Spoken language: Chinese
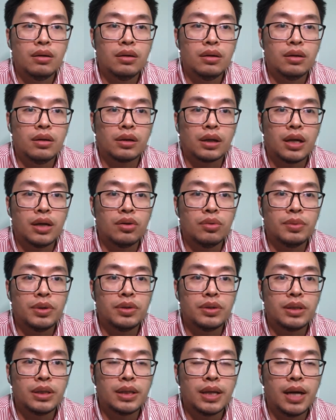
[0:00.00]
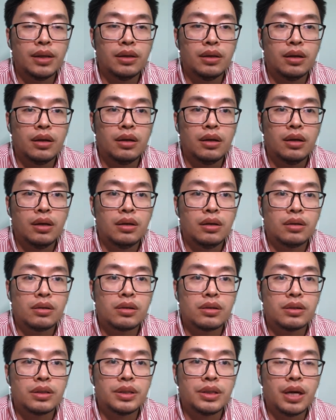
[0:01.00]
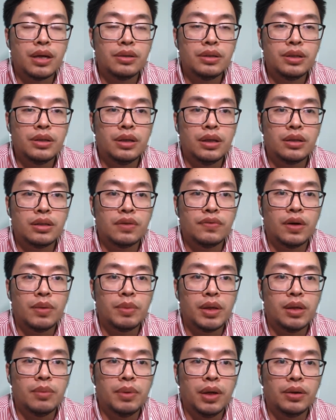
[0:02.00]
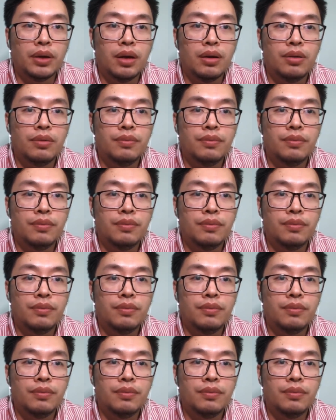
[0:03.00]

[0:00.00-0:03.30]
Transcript: 啊，看有没有其他的更详细的这方面的报道。